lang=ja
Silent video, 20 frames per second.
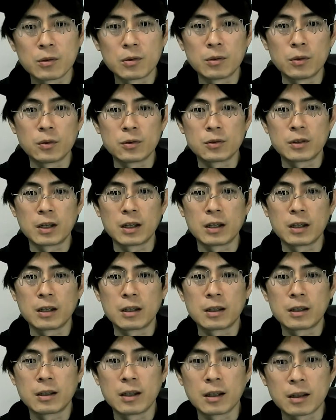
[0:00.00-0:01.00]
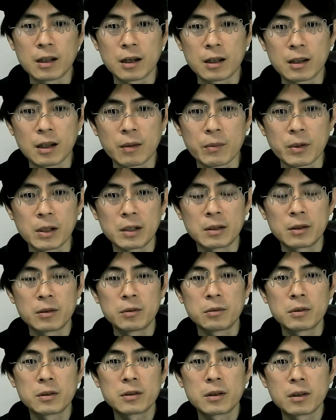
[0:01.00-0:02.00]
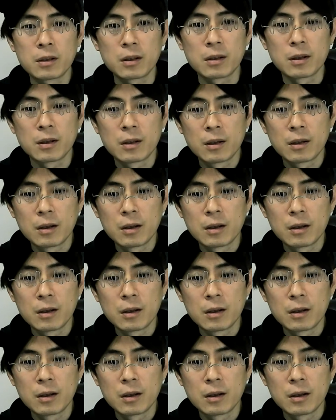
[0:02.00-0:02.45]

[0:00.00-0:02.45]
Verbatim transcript: 独裁だったがためにっていうんですかね。